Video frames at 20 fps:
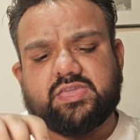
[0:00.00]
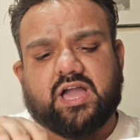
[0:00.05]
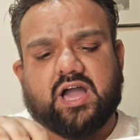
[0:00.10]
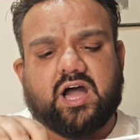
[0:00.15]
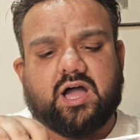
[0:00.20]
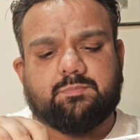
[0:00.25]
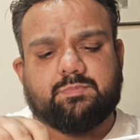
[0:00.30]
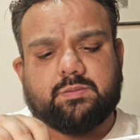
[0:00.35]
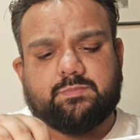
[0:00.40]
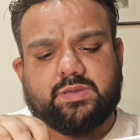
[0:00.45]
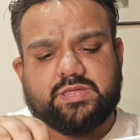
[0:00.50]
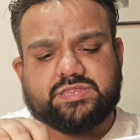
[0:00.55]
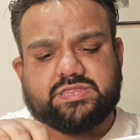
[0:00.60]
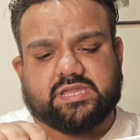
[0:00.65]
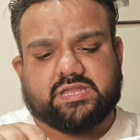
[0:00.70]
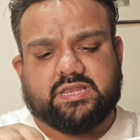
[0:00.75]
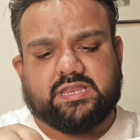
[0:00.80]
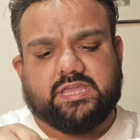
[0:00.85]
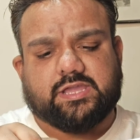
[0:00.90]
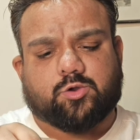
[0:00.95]
यहाँ पे
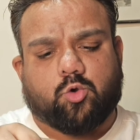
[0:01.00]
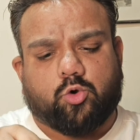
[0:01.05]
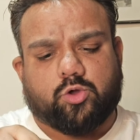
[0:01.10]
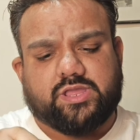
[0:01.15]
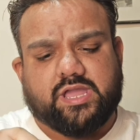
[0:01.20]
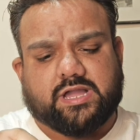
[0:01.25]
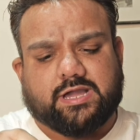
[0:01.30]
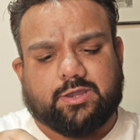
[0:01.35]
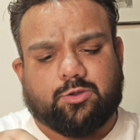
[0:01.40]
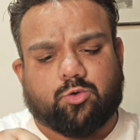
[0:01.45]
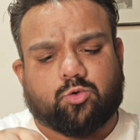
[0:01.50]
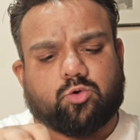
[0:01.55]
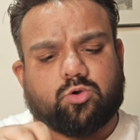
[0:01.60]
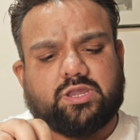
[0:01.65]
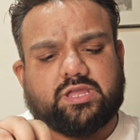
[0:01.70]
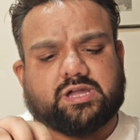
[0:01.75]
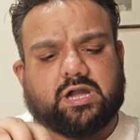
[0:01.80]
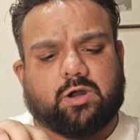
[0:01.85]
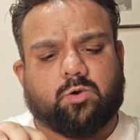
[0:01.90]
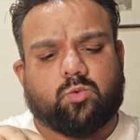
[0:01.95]
बेसिकली कोरिया का लोगो
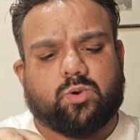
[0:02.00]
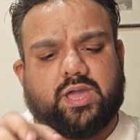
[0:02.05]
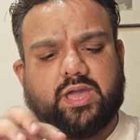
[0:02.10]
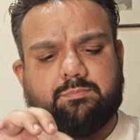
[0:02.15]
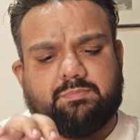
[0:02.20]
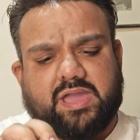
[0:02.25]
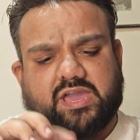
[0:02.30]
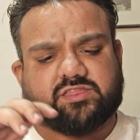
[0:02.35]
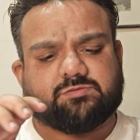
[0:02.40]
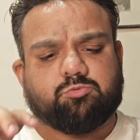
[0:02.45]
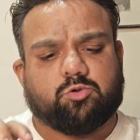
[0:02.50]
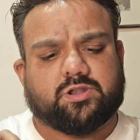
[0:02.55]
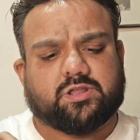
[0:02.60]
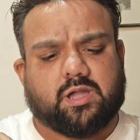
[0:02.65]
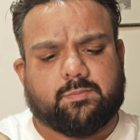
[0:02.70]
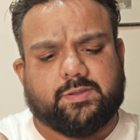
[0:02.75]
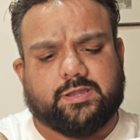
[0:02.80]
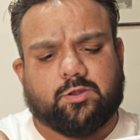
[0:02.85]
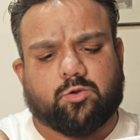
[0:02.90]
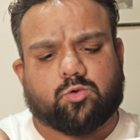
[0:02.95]
लिखा हुआ है मैक्सपोर्ट
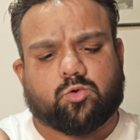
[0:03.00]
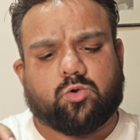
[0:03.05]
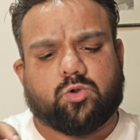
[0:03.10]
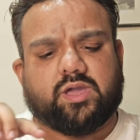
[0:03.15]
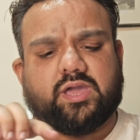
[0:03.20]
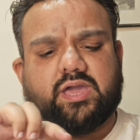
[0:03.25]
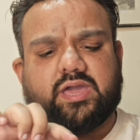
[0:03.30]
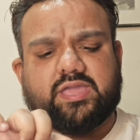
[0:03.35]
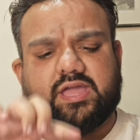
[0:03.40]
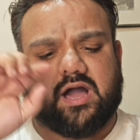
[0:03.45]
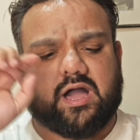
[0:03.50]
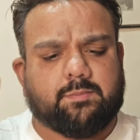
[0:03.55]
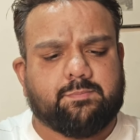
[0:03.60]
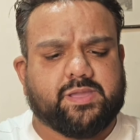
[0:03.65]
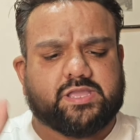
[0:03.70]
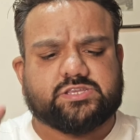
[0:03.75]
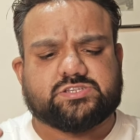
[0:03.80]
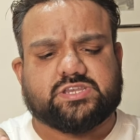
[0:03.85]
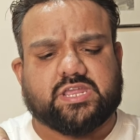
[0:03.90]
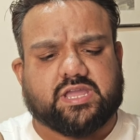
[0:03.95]
का भी लोगो है यहाँ
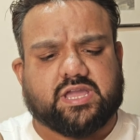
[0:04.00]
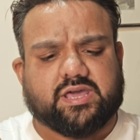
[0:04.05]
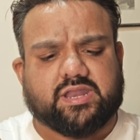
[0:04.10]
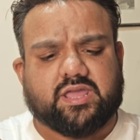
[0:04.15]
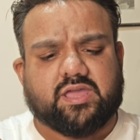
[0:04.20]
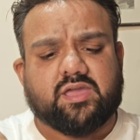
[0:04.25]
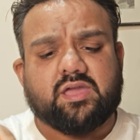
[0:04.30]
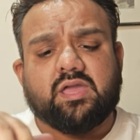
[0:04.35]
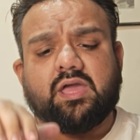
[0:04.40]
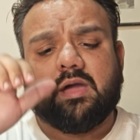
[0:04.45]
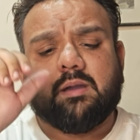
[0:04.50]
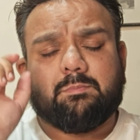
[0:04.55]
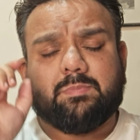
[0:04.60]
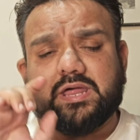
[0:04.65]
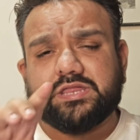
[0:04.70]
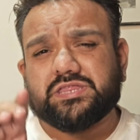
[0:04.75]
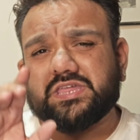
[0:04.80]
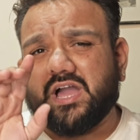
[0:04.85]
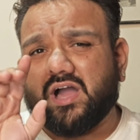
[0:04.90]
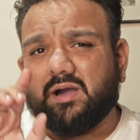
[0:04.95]
पे एक स्टिकर है
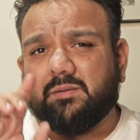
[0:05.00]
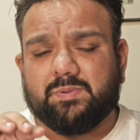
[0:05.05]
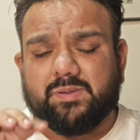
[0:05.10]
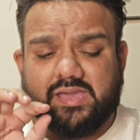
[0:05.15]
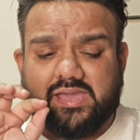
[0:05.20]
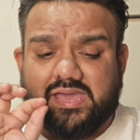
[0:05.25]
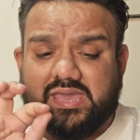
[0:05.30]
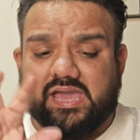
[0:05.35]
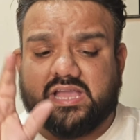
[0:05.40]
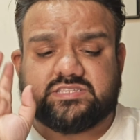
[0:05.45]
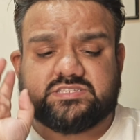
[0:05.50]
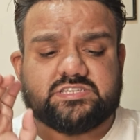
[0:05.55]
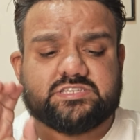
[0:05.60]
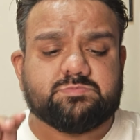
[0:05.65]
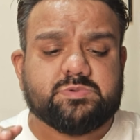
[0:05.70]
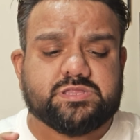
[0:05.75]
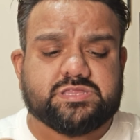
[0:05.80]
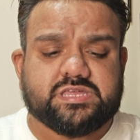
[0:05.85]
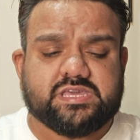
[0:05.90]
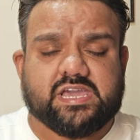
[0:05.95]
प्लस यहाँ पे एक
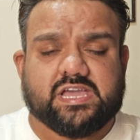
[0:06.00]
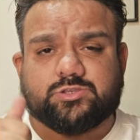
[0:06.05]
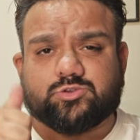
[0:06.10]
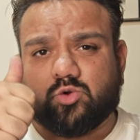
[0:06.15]
चीज़ मिसिंग है